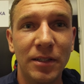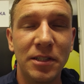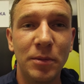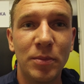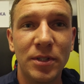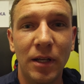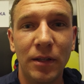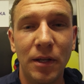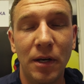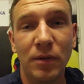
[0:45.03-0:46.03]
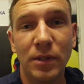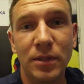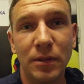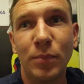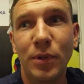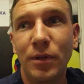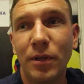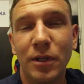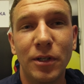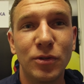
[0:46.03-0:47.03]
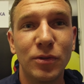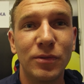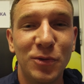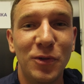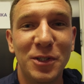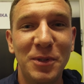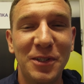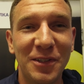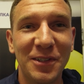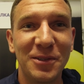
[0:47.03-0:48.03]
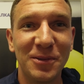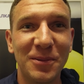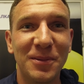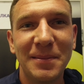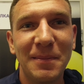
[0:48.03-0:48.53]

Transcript: с ними постоянно тренировался, приняли хорошо. Твой воспитанник. Что-то.